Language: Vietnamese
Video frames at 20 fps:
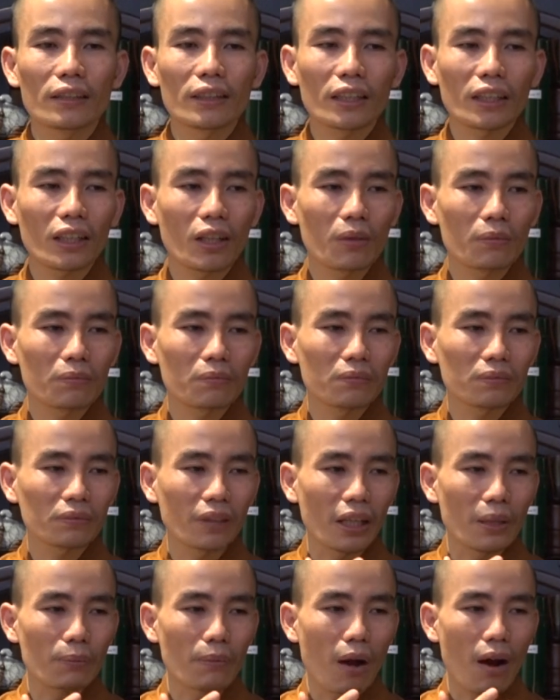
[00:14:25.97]
Ta không
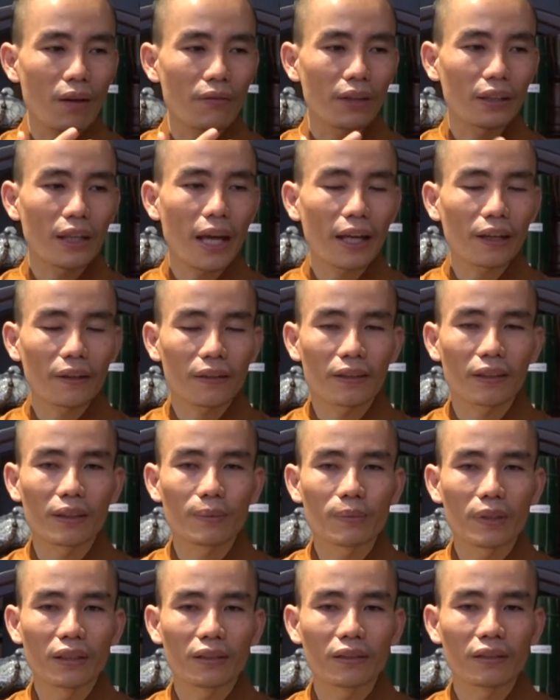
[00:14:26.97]
thể bỏ việc ác cho
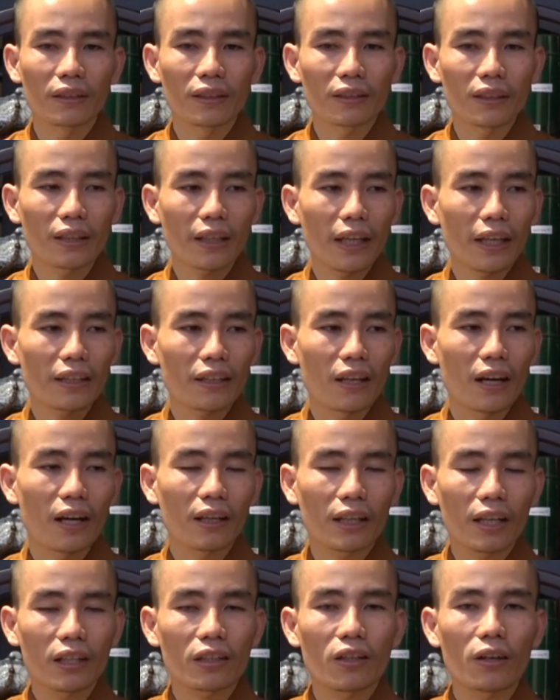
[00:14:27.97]
tự mình, chứ ta ngay
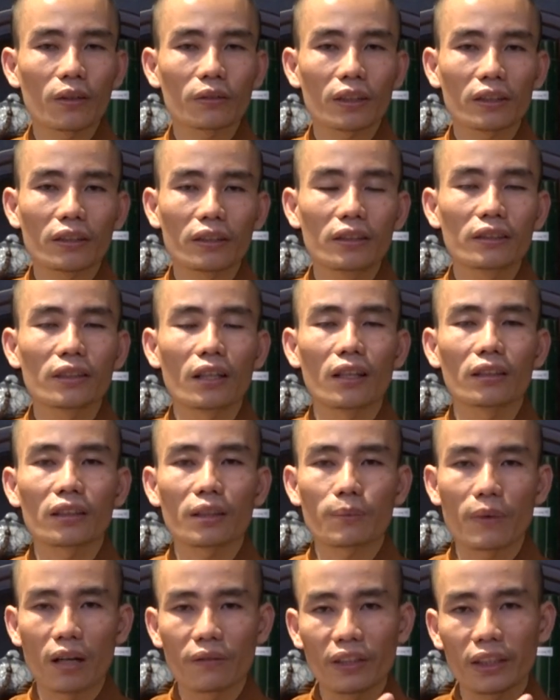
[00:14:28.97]
vợ ngay con, ta thương họ,
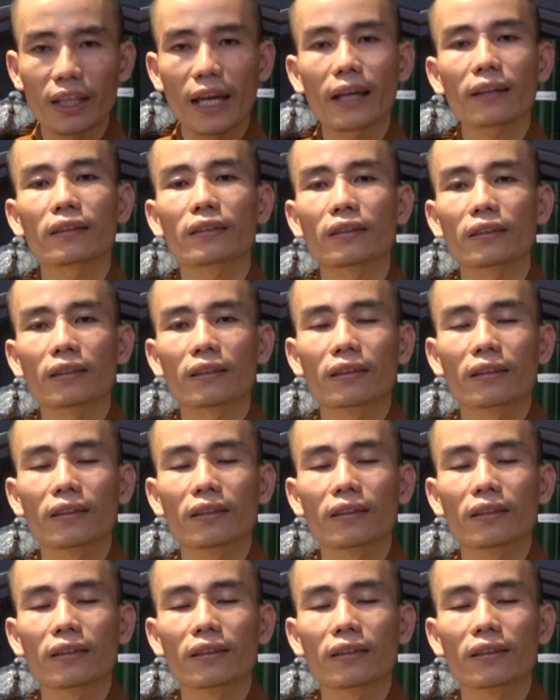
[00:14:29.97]
ta bỏ việc ác được.